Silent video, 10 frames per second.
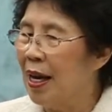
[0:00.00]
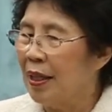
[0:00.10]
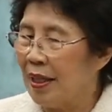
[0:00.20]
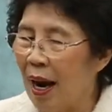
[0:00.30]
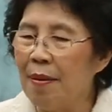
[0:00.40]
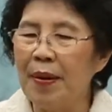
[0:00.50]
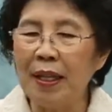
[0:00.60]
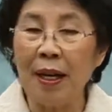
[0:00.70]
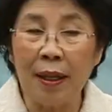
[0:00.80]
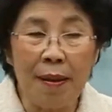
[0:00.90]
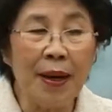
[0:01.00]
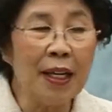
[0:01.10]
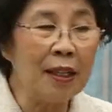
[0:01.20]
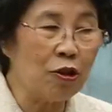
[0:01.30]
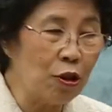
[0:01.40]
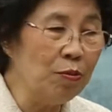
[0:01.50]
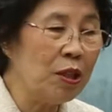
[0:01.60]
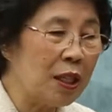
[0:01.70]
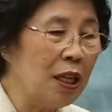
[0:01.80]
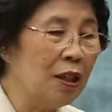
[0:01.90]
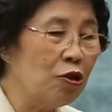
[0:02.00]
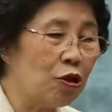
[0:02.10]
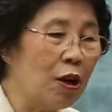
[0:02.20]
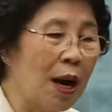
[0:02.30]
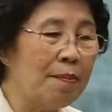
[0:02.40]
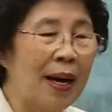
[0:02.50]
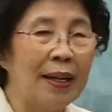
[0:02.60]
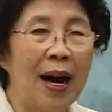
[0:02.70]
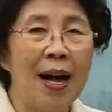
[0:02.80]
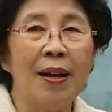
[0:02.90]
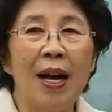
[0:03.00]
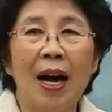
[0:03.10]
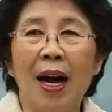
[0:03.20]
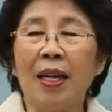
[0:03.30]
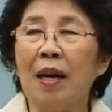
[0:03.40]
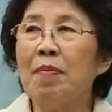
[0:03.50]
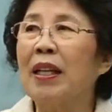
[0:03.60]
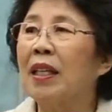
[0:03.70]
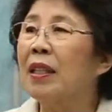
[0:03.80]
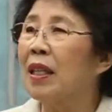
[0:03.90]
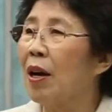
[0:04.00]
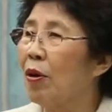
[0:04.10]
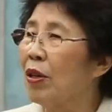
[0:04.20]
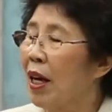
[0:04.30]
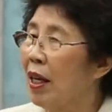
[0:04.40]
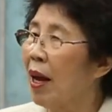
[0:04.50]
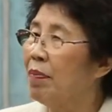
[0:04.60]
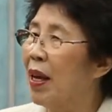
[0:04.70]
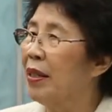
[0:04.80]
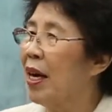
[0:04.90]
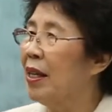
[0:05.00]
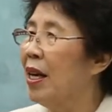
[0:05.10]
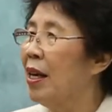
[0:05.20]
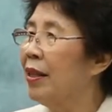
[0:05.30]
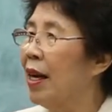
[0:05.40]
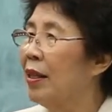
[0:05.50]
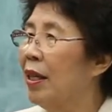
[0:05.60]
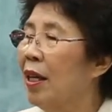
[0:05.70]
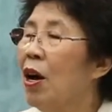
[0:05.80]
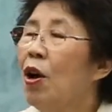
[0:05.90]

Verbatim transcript: 살마다 때마다 숨쉬는 순간마다 하나님의 뜻대로 연합되지 아니할 때는